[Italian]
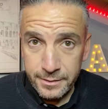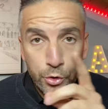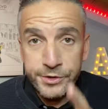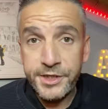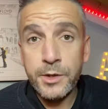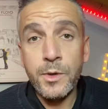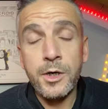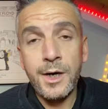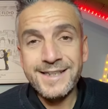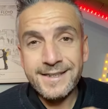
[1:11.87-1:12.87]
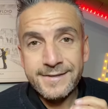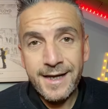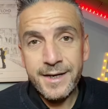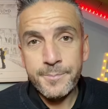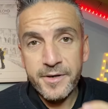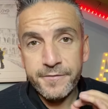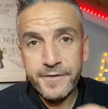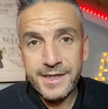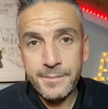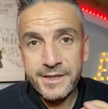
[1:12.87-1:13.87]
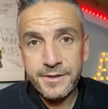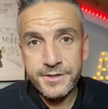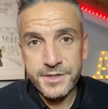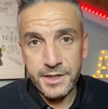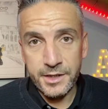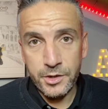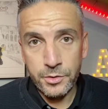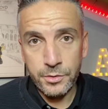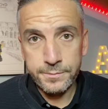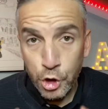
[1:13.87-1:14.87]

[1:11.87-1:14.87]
continuano ad andare perfettamente in sincrono.